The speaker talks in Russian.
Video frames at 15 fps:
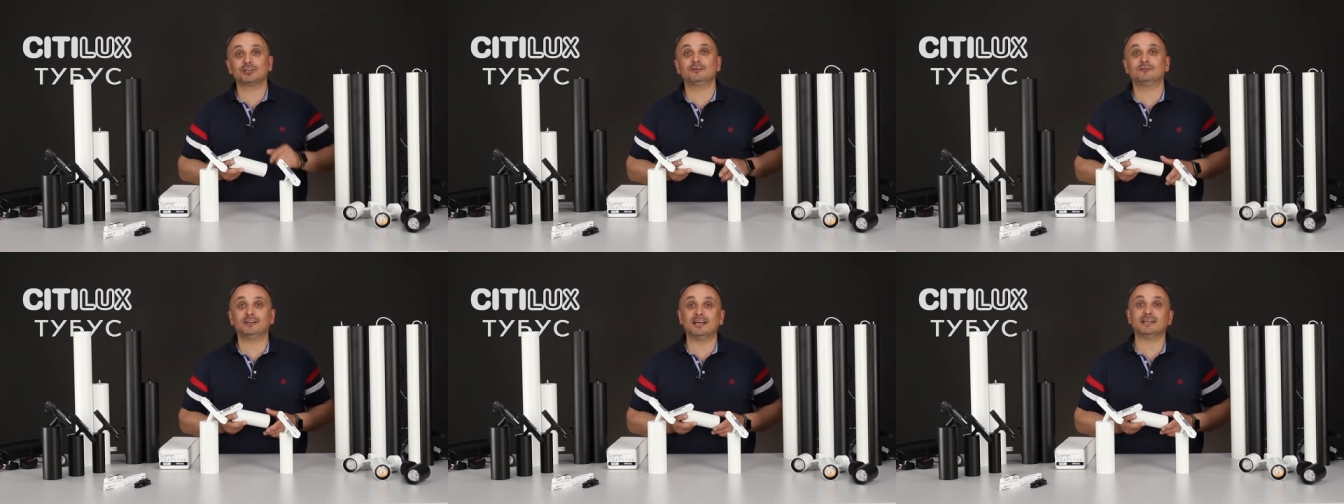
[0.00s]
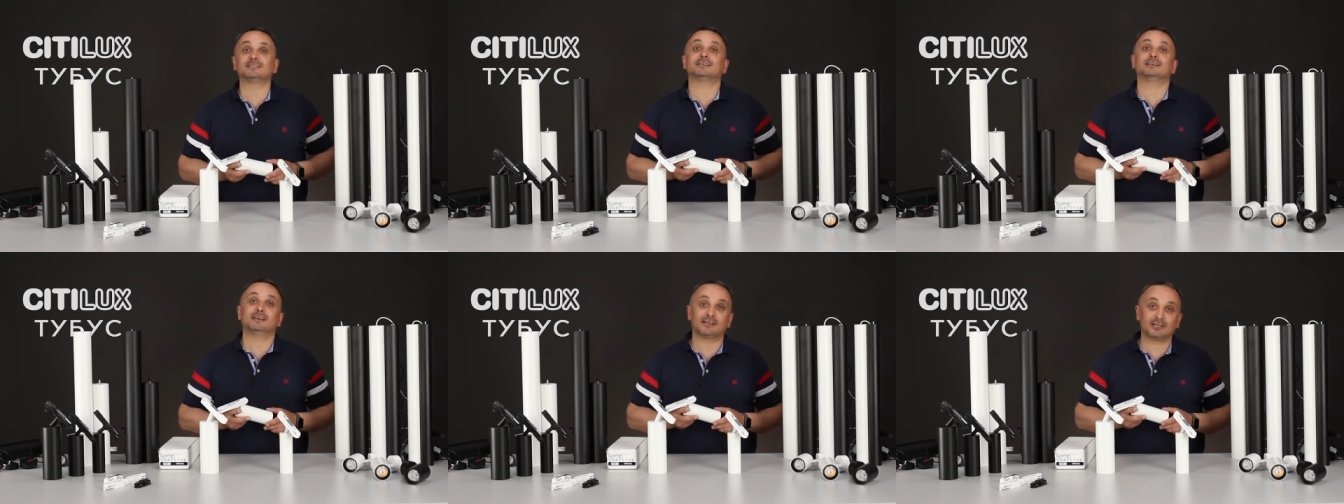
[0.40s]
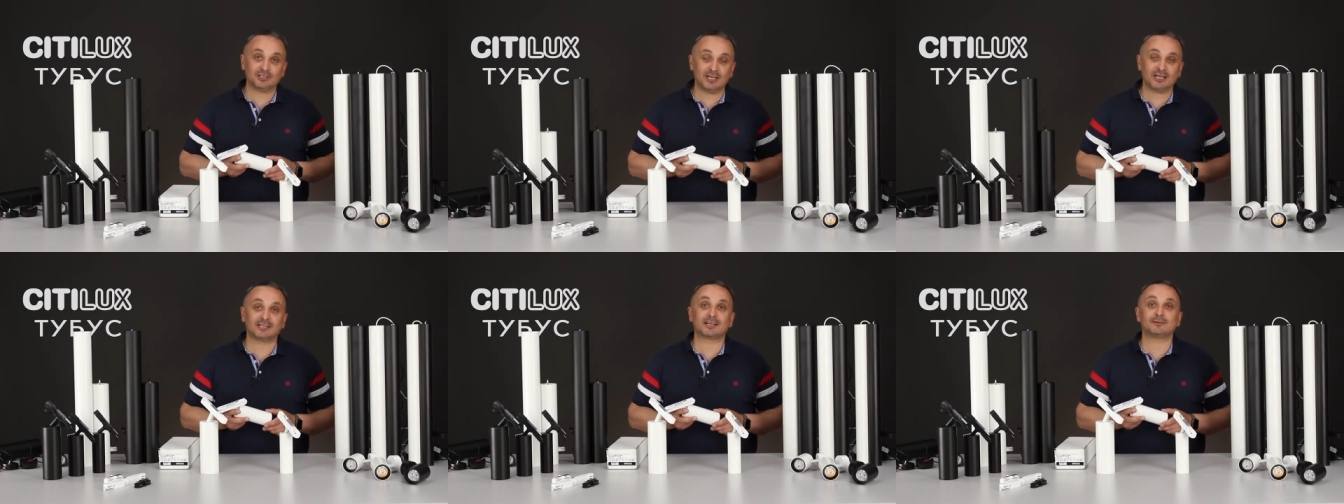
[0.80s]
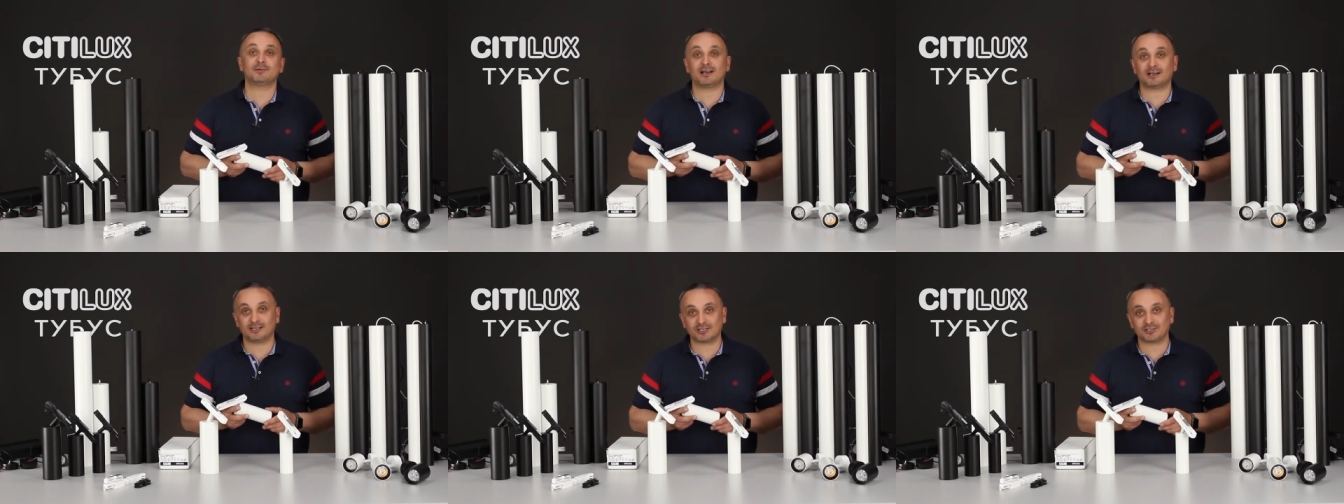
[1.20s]
же является радиатором
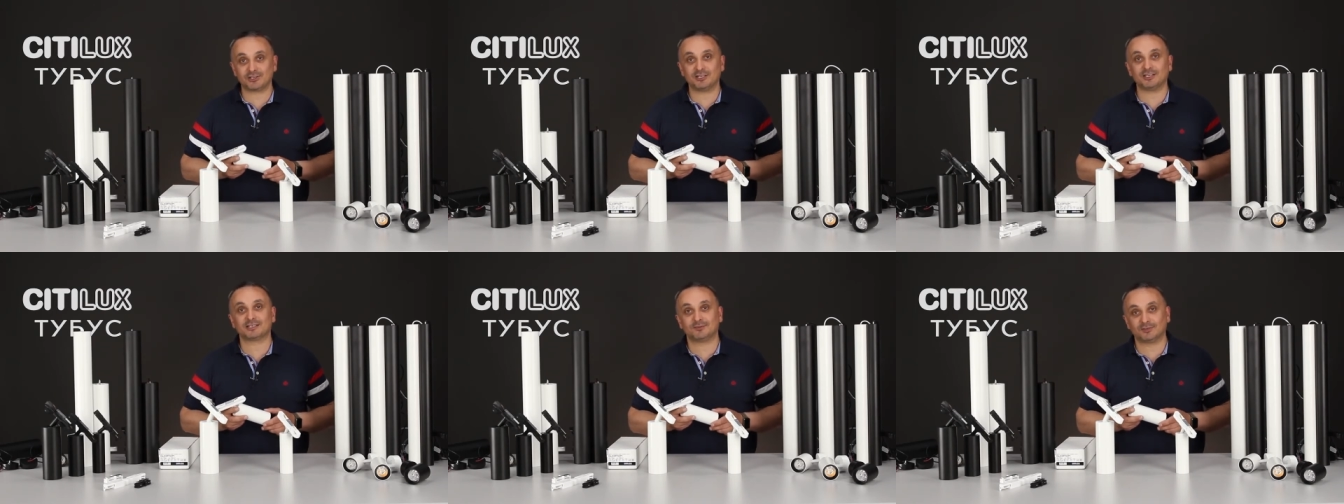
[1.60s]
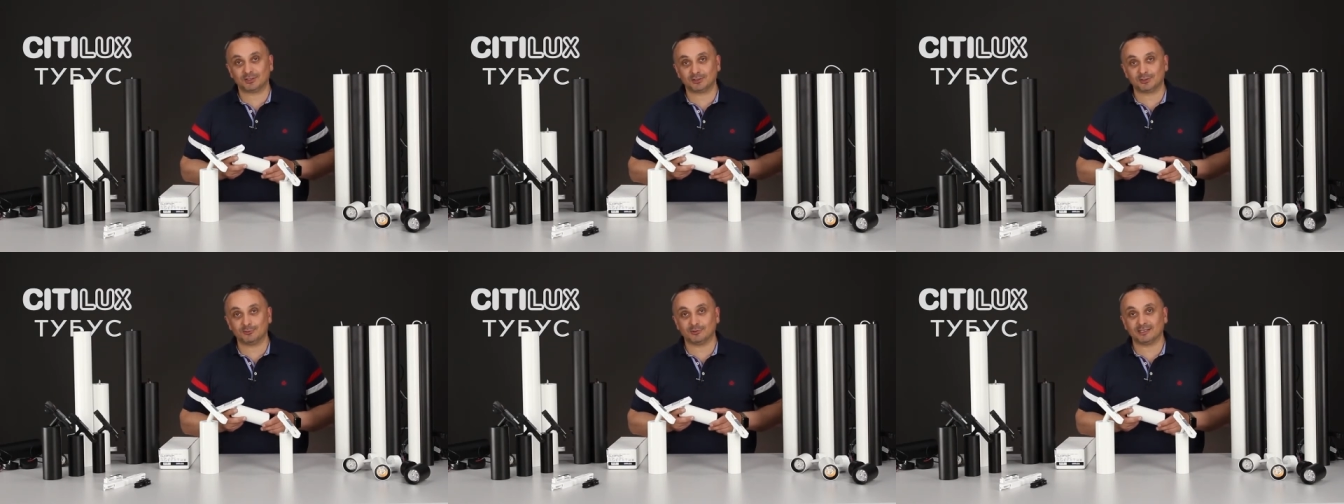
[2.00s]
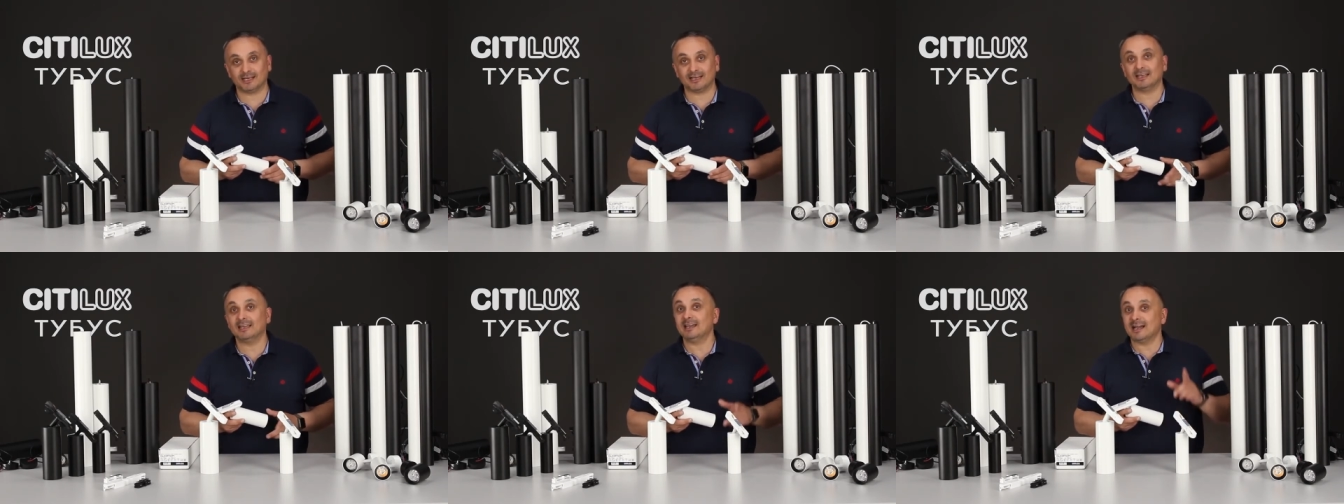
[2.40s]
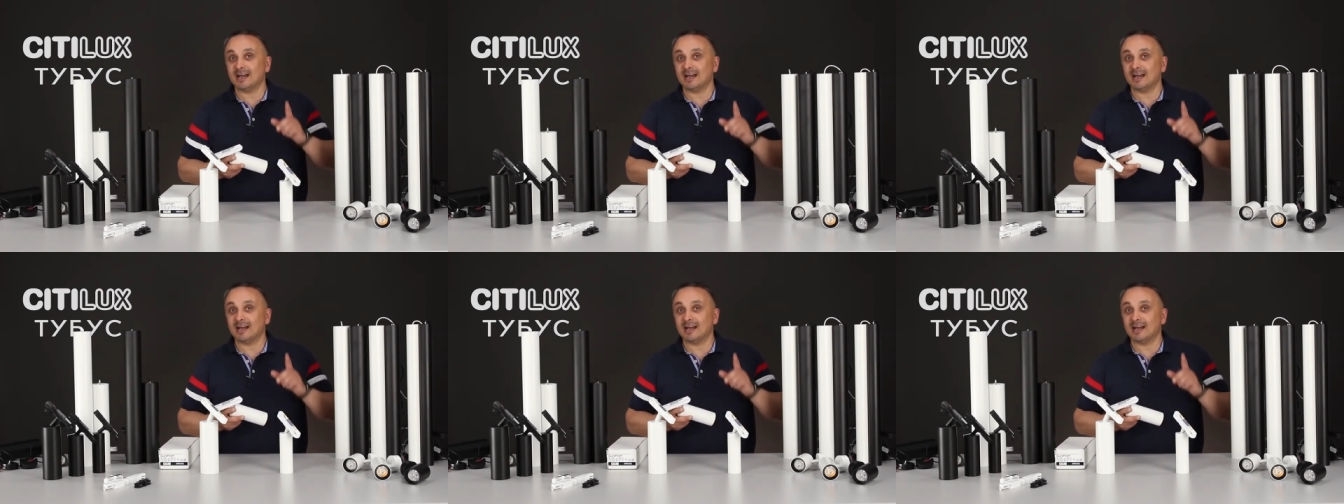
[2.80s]
охлаждения светодиода,